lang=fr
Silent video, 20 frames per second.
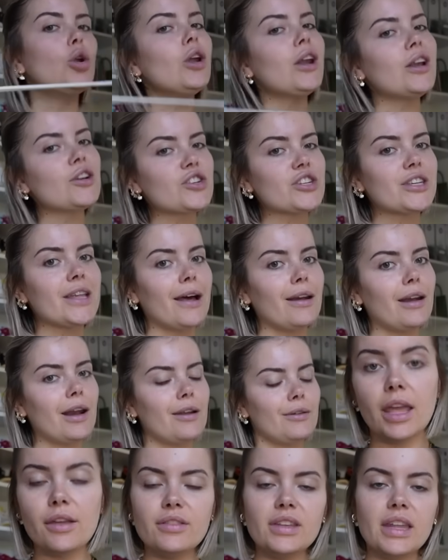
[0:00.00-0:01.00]
le linge
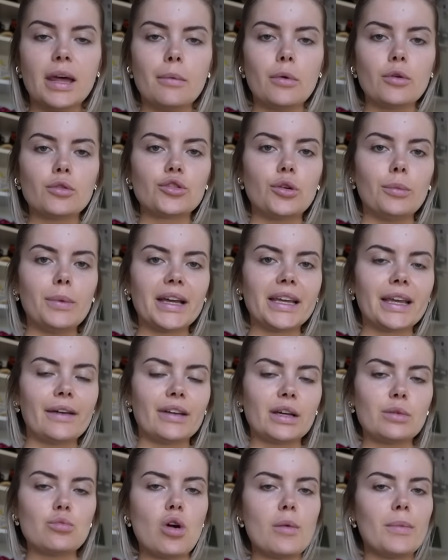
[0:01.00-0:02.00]
sale. Évidemment, j'embarque
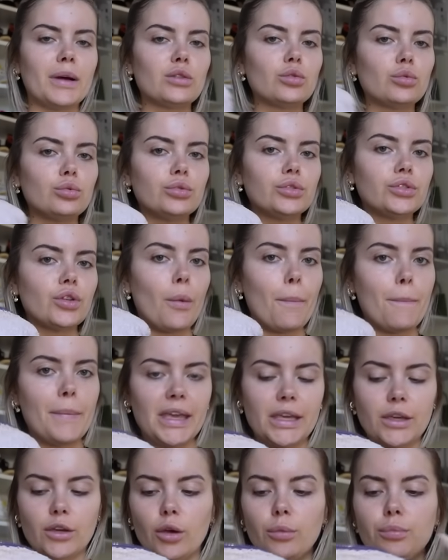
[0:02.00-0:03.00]
avec moi ma trousse
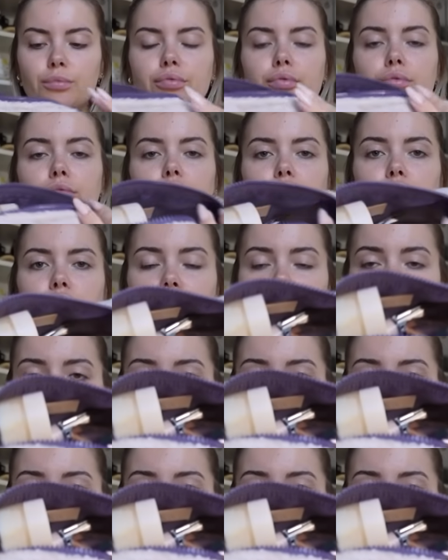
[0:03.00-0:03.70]
make-up. Donc j'ai